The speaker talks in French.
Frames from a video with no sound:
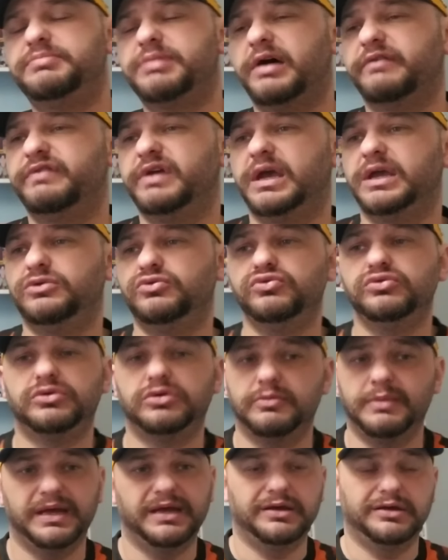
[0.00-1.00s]
par Veretout
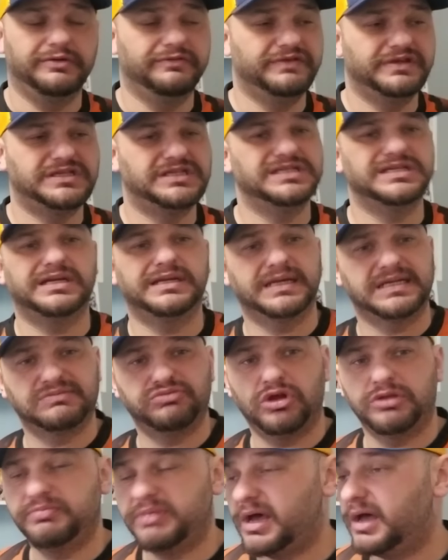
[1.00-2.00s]
que ben, Vitinha
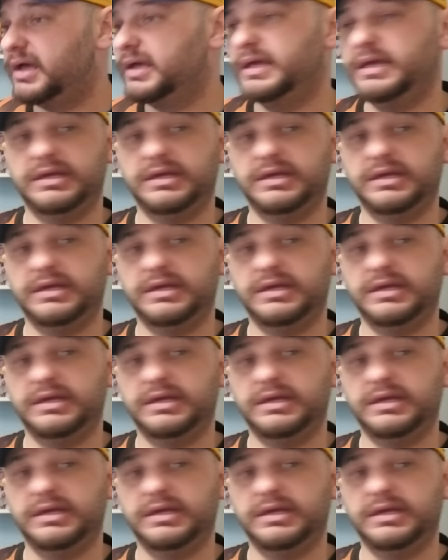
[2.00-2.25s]
n'exploite pas.